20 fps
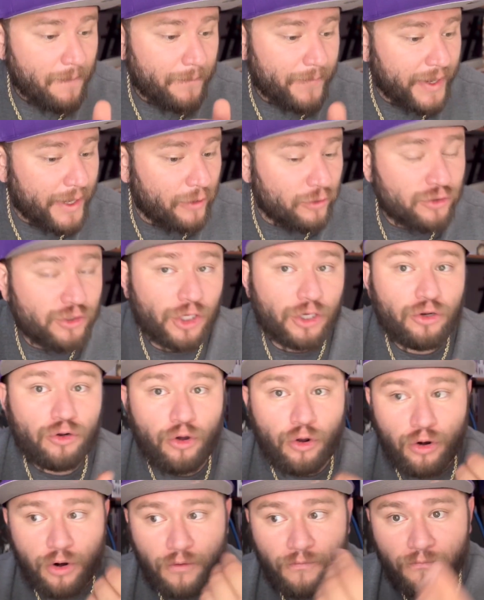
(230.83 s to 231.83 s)
Pero si
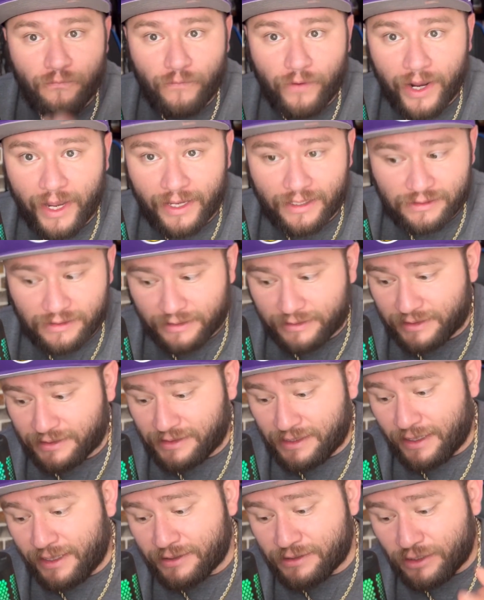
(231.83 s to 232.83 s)
no lo fue, si se
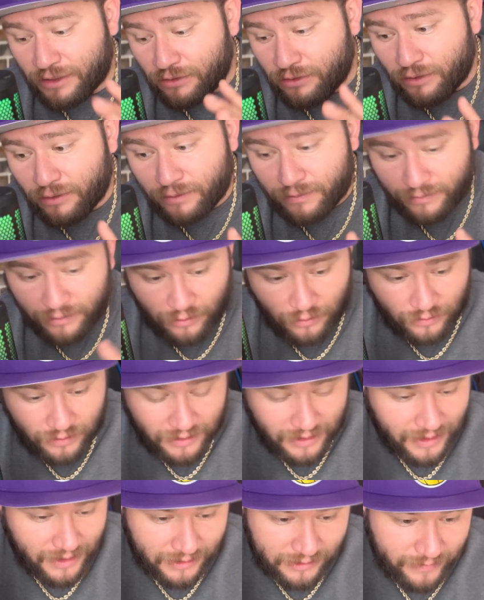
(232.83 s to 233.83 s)
están haciendo
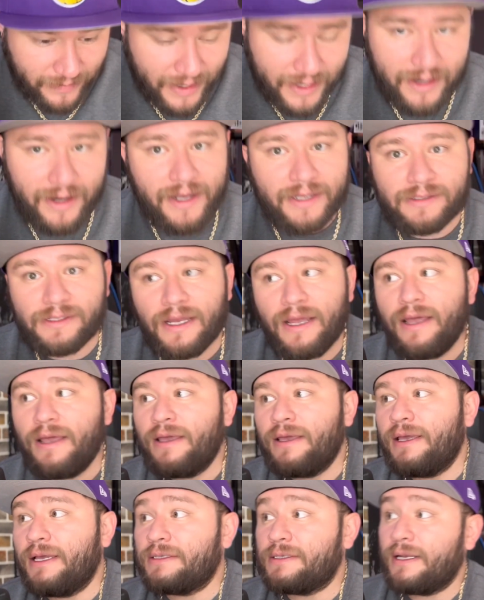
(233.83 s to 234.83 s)
tontas las marcas
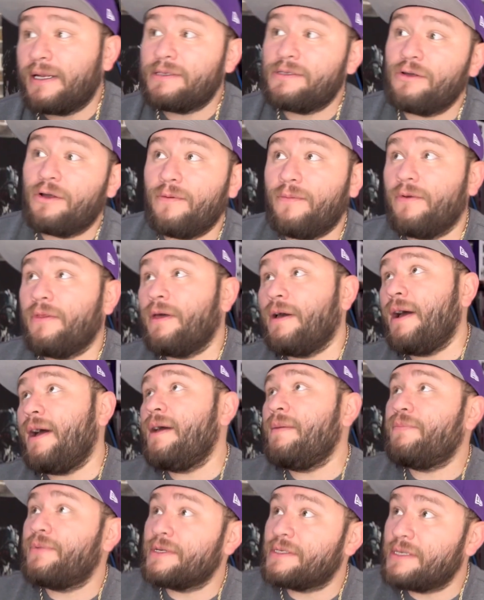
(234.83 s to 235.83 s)
y están así como de,
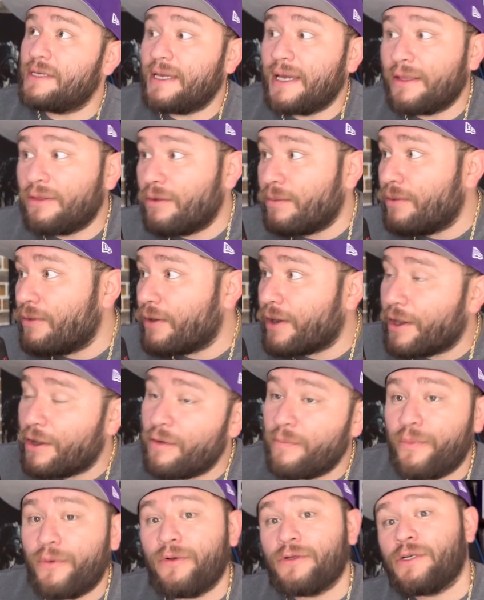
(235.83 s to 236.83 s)
ay, pues sí, ya no
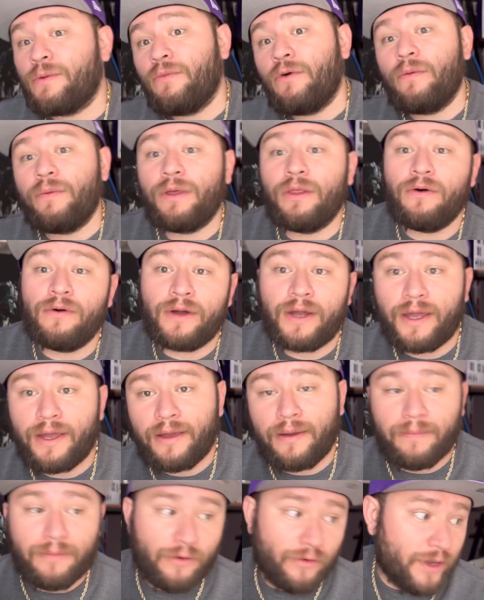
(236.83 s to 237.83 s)
bloqueo, pero se me olvidó
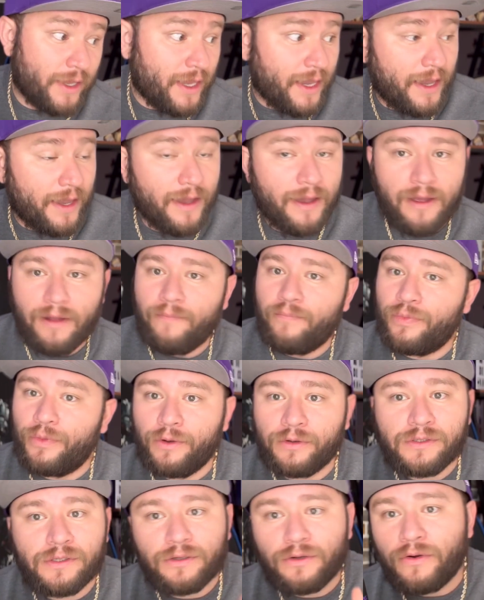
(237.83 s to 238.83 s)
que bloqueé.
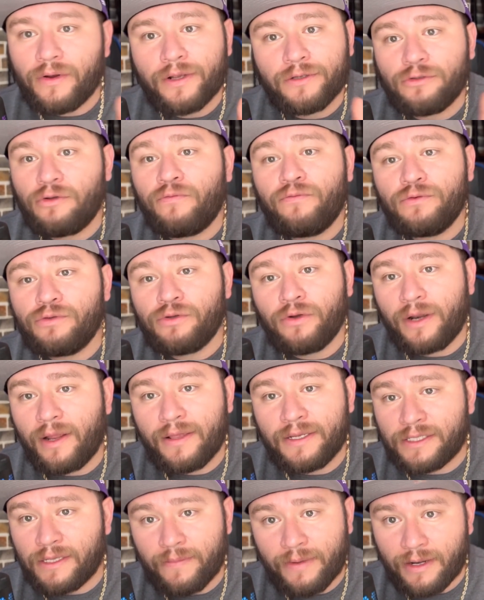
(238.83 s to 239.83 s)
No, señores, no funciona
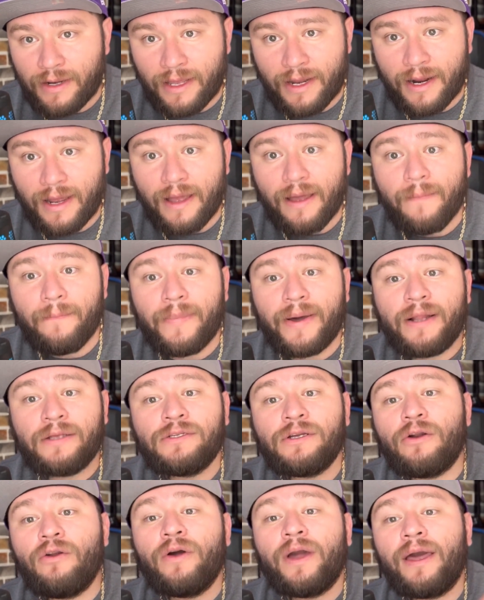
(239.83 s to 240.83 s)
de esa manera. Van a
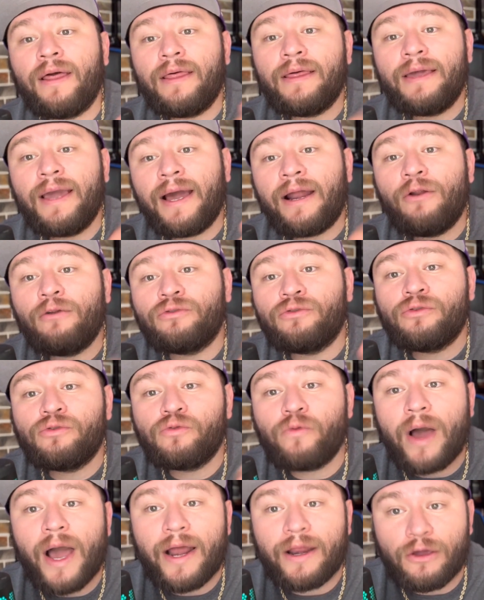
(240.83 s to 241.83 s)
hacer lo que digan los
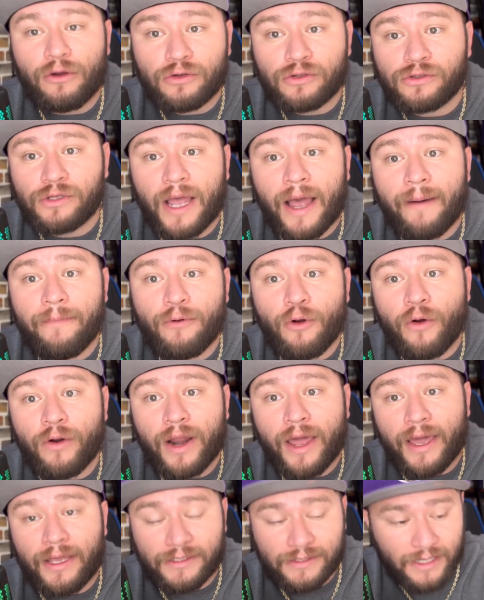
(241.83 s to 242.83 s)
usuarios,
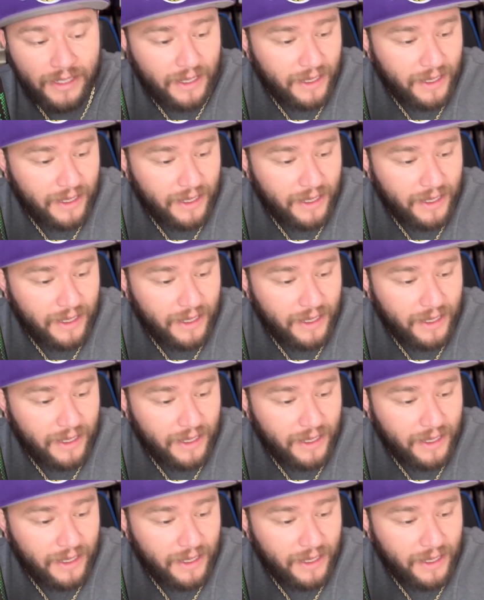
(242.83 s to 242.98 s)
cabrones.